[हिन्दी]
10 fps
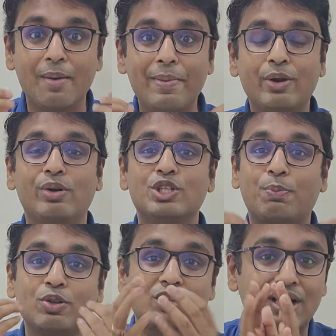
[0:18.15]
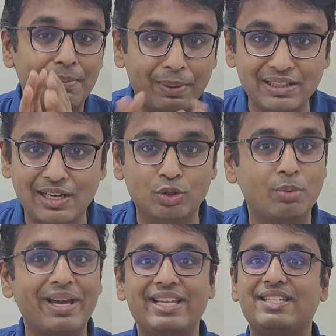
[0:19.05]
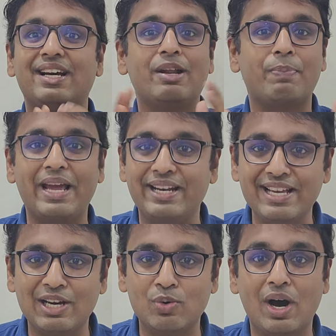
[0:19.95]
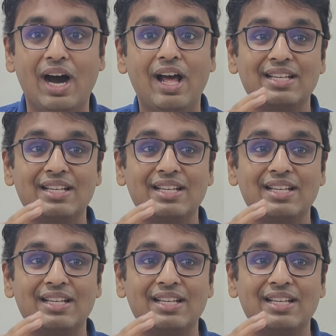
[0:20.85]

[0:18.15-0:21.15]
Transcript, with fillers: मेरे को रिस्पॉन्स करना बंद कर दो मैं किसी का रिप्लाई नहीं करूंगा